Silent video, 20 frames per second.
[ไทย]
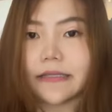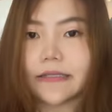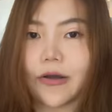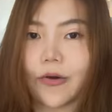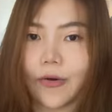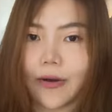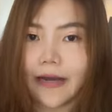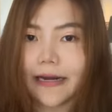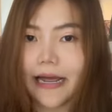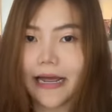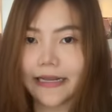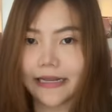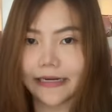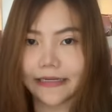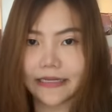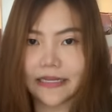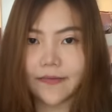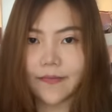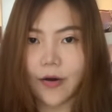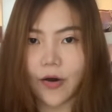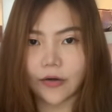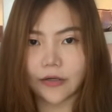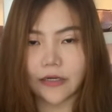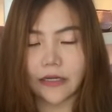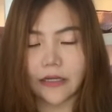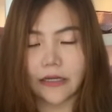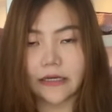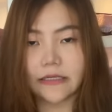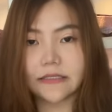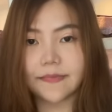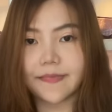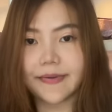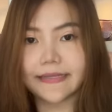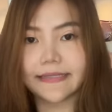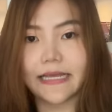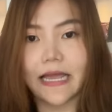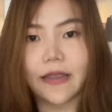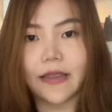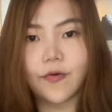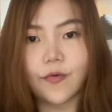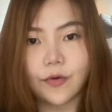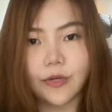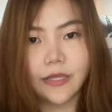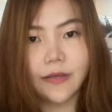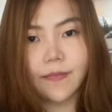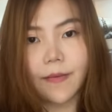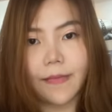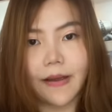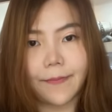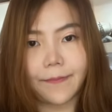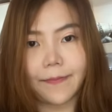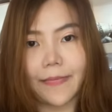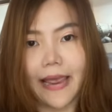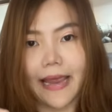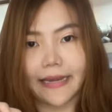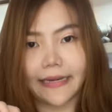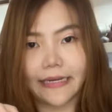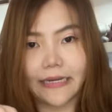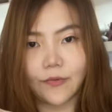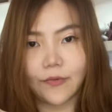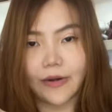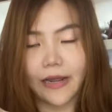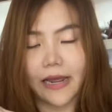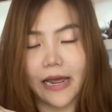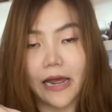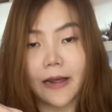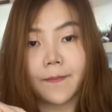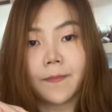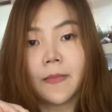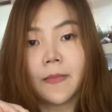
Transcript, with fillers: 2 ขนาดอย่างที่บอกเลย ก็จะเป็นไซส์อยู่ที่ประมาณ 8 นิ้วนะคะ